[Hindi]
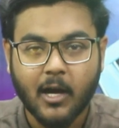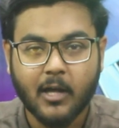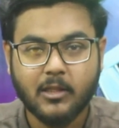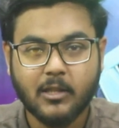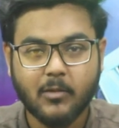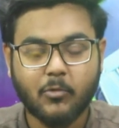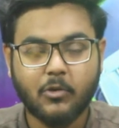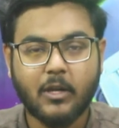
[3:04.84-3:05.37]

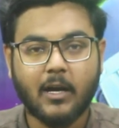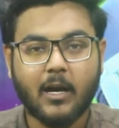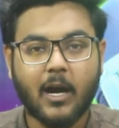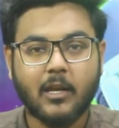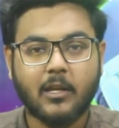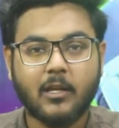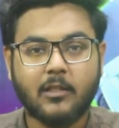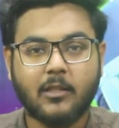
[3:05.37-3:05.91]
हसीबुल्ला
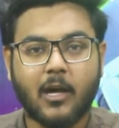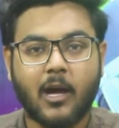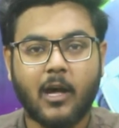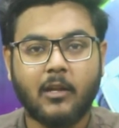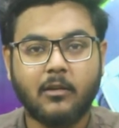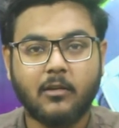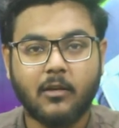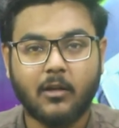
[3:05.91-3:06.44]
खान के
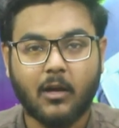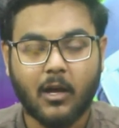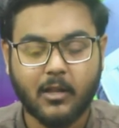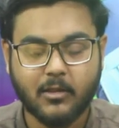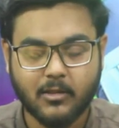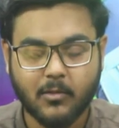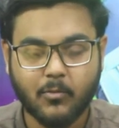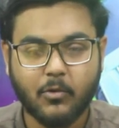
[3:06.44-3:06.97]
साथ
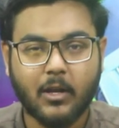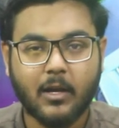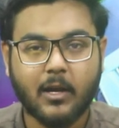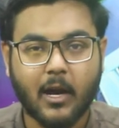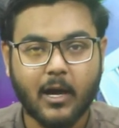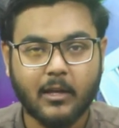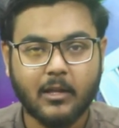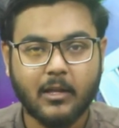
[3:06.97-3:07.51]
हसीबुल्ला
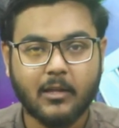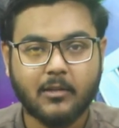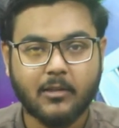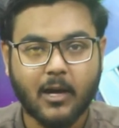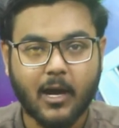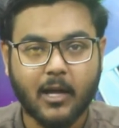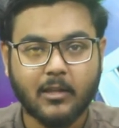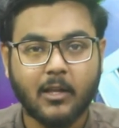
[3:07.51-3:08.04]
खान के
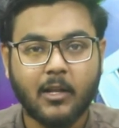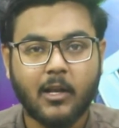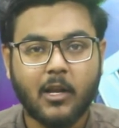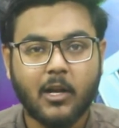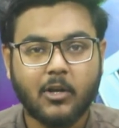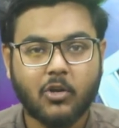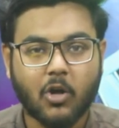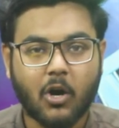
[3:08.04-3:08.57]
साथ
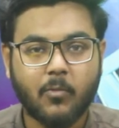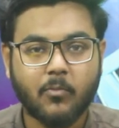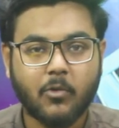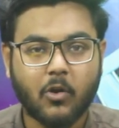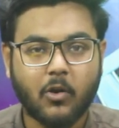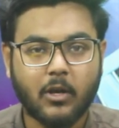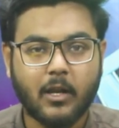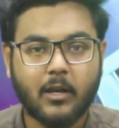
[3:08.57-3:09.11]
टॉम
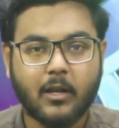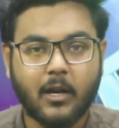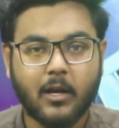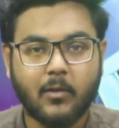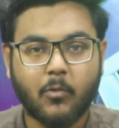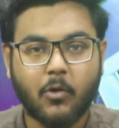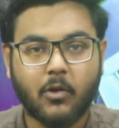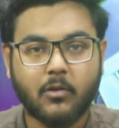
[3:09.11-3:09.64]
कॉलर
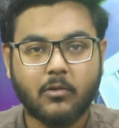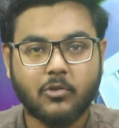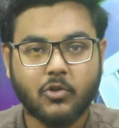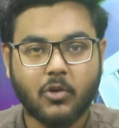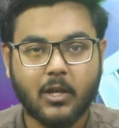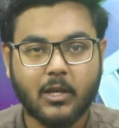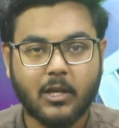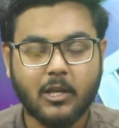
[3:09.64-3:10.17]
कैडमोर
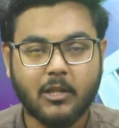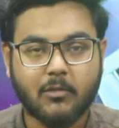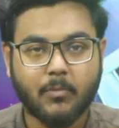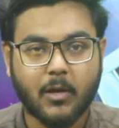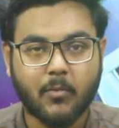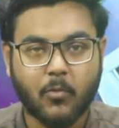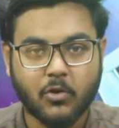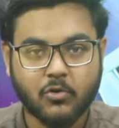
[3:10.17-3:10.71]
जो है क्रिस
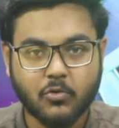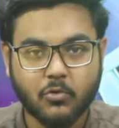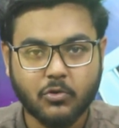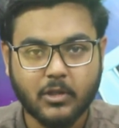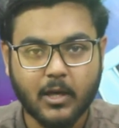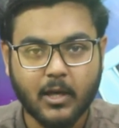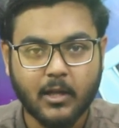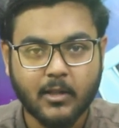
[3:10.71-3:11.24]
पर
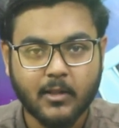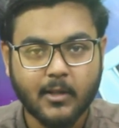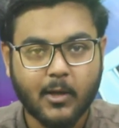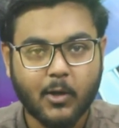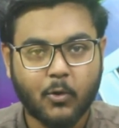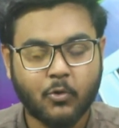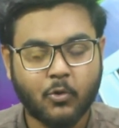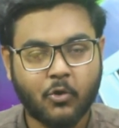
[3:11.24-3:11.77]
मौजूद थे
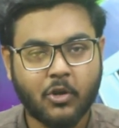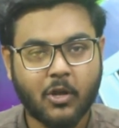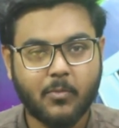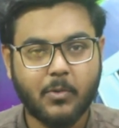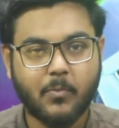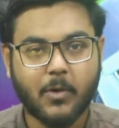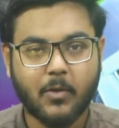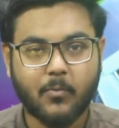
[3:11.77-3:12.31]
उन्होंने
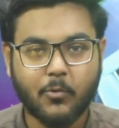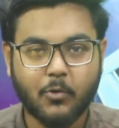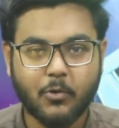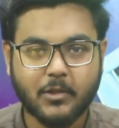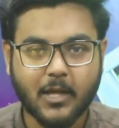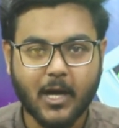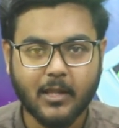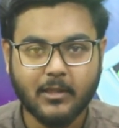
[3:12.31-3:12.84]
भी भरपूर
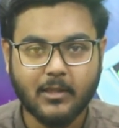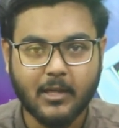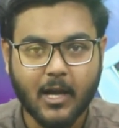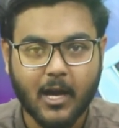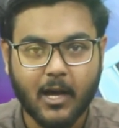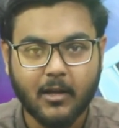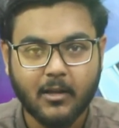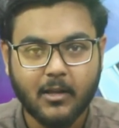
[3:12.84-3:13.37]
साथ
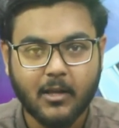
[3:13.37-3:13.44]
दिया